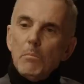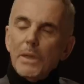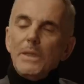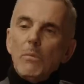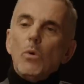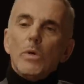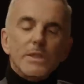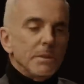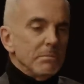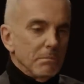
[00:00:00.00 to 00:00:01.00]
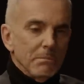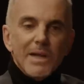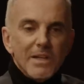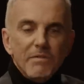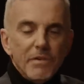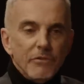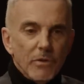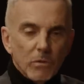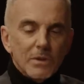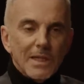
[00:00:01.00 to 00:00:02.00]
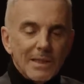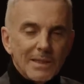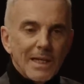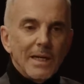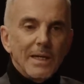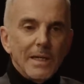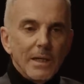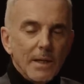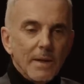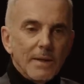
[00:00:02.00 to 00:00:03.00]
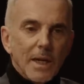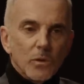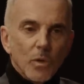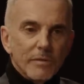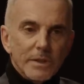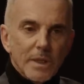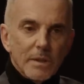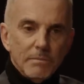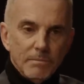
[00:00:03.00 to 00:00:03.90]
Prendiamo questi magnifici 80 anni mm. della tua vita, mm.